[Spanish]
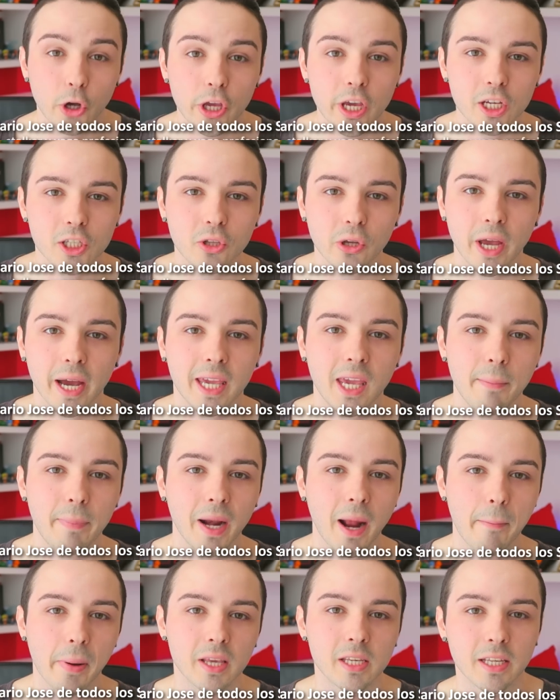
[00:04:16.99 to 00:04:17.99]
Y hoy estoy aquí
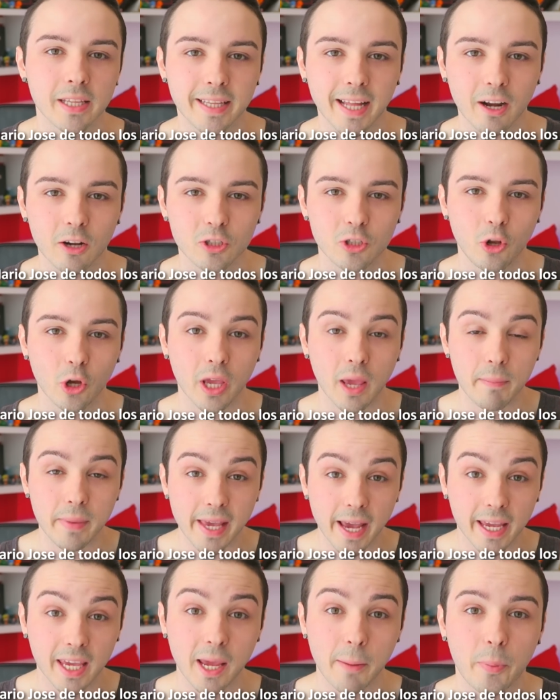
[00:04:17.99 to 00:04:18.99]
para presentaros lo que
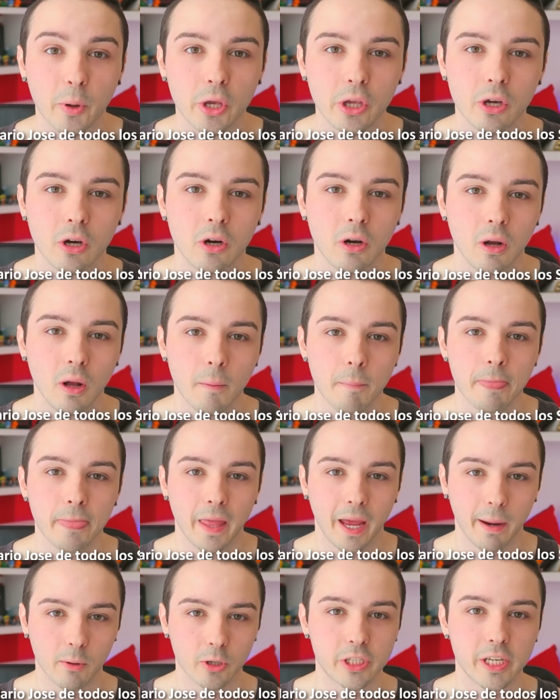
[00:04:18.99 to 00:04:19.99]
mi equipo y yo
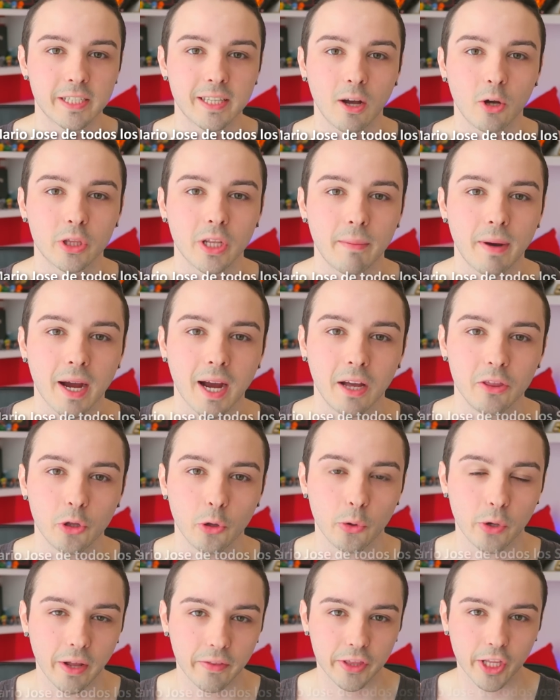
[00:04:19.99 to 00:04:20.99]
hemos estado
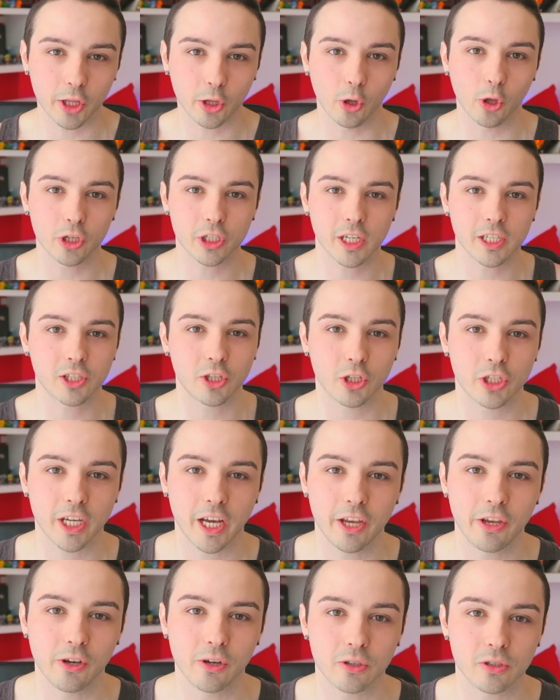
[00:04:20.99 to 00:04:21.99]
trabajando durante todos estos
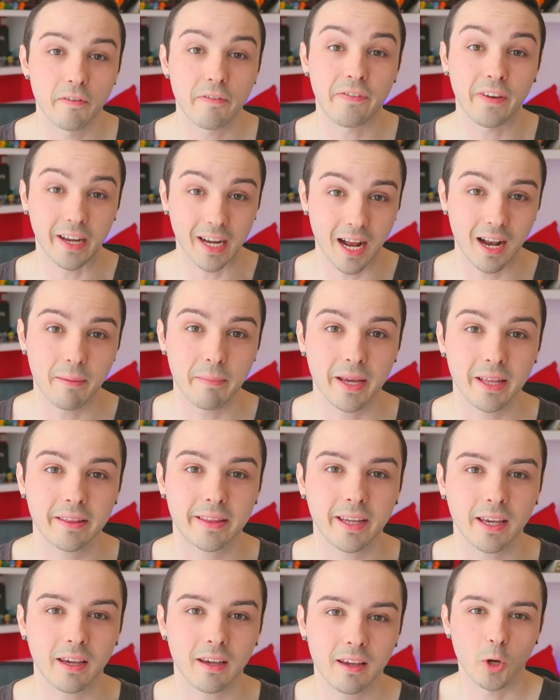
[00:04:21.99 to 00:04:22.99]
años.
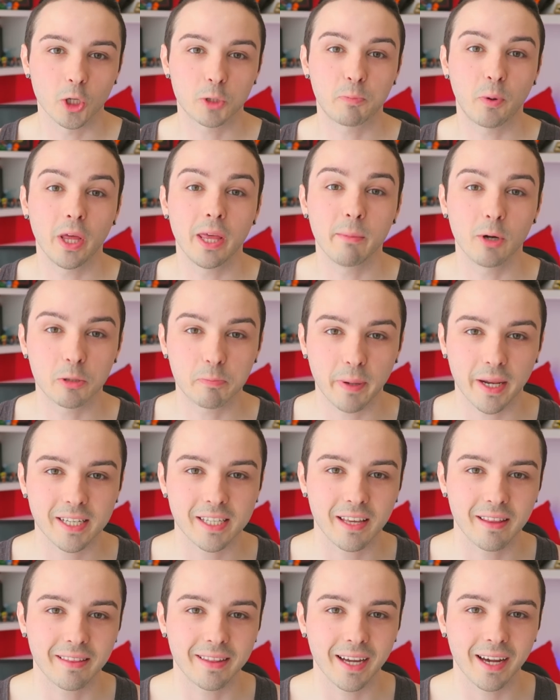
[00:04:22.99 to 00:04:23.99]
Finalmente os podemos
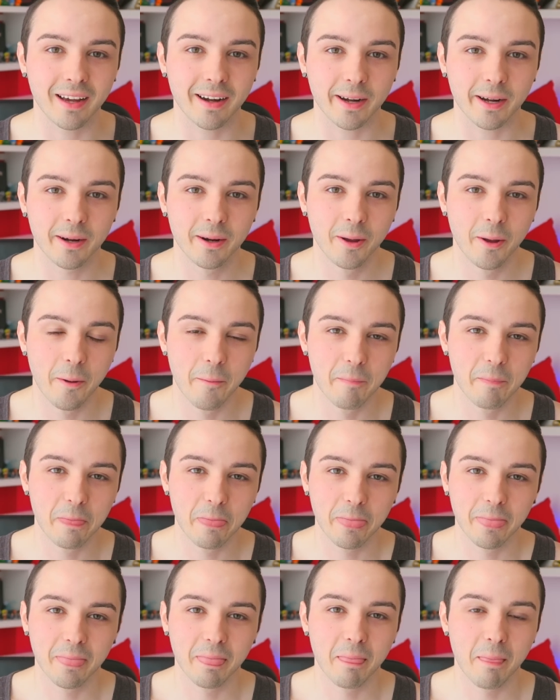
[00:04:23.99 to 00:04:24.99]
presentar...
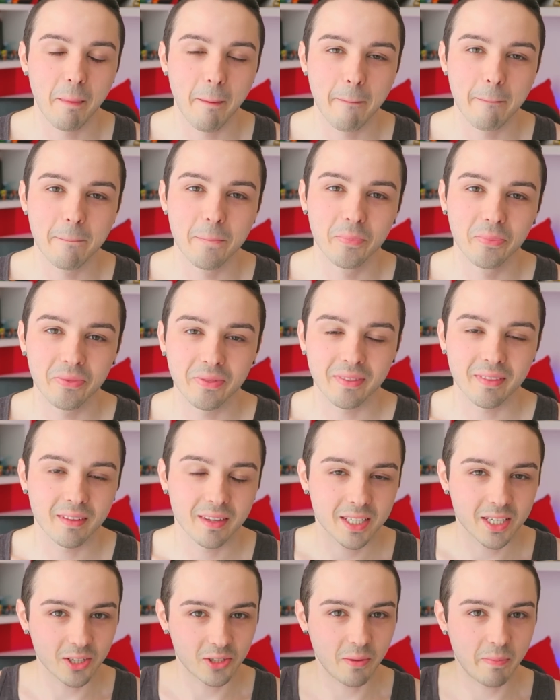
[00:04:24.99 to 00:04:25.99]

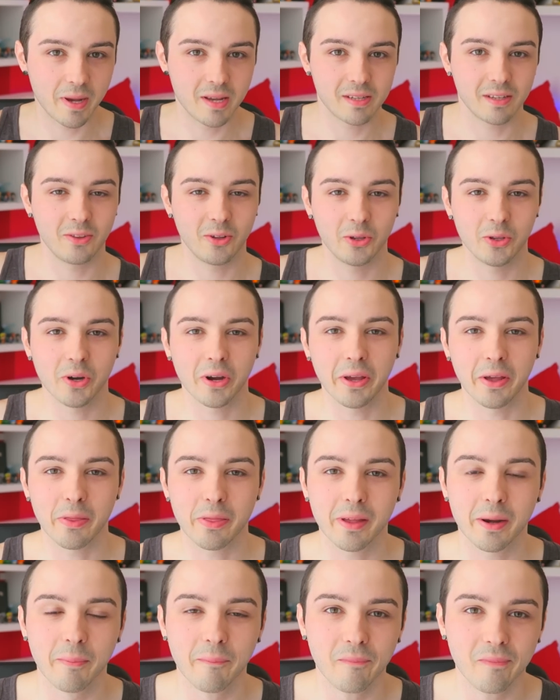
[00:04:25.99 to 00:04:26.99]
Es que estoy pensando lo que tengo que
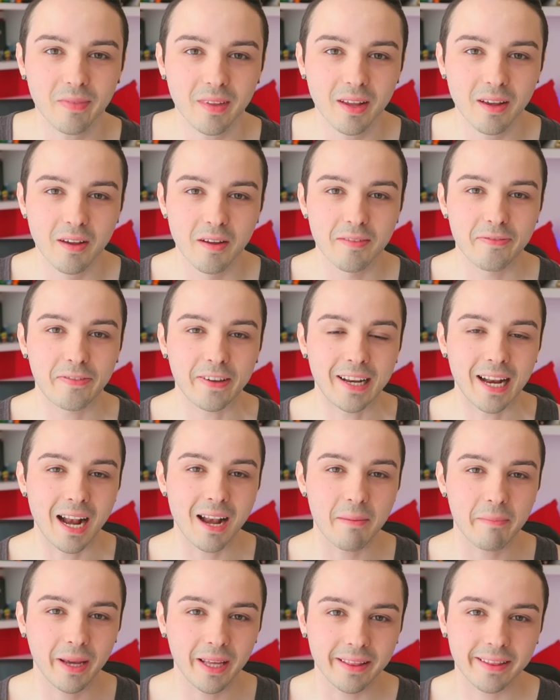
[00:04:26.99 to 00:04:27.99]
decir.
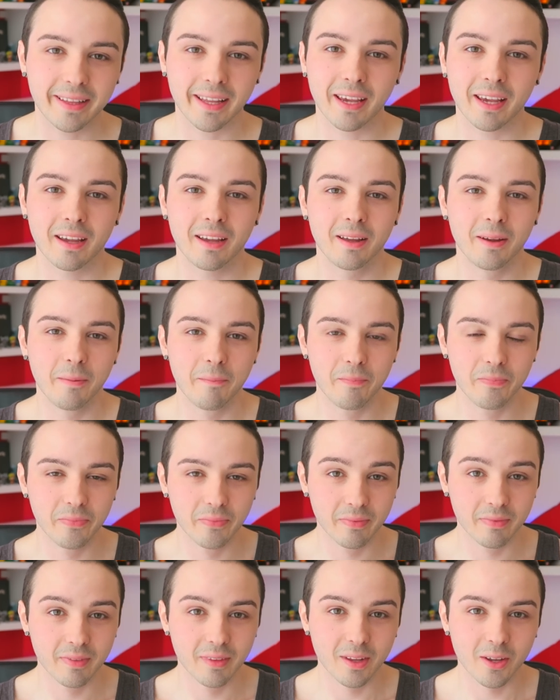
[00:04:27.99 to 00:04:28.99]
Finalmente
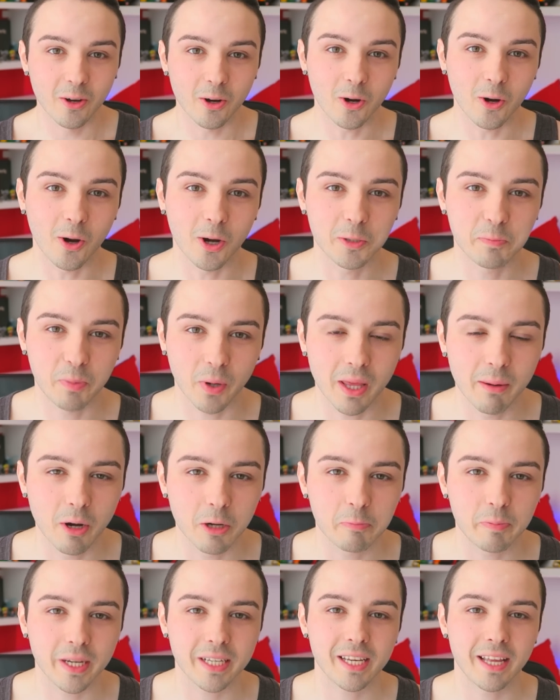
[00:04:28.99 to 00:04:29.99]
os
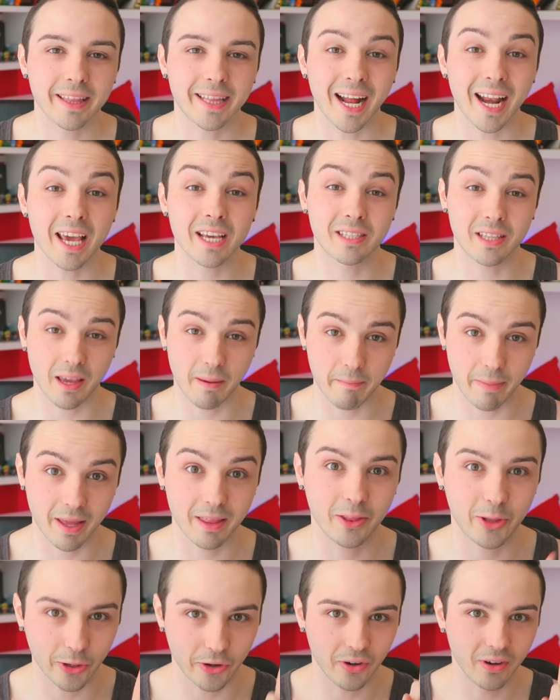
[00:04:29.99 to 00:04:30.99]
podemos presentar este
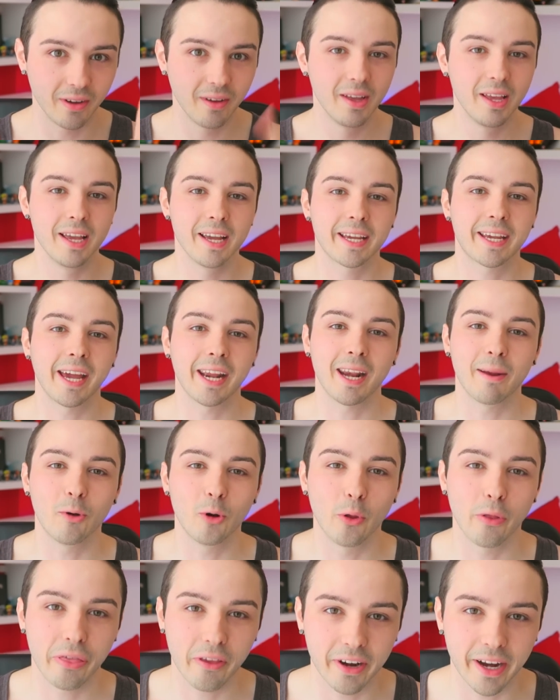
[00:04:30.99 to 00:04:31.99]
invento que
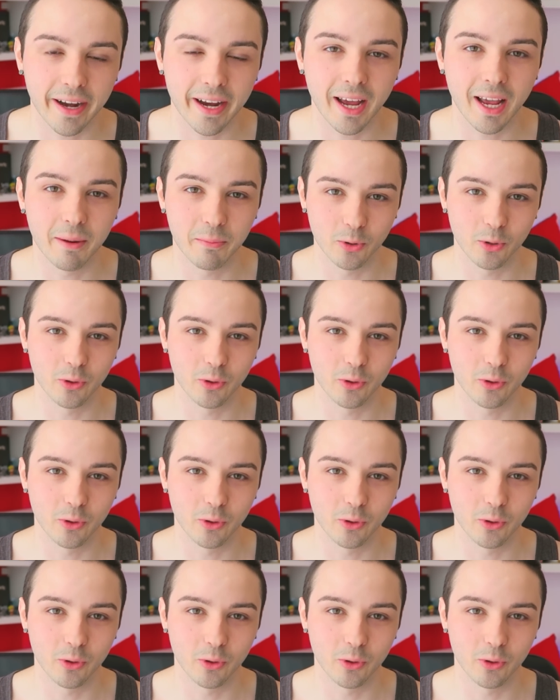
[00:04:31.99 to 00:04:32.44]
revolucionará el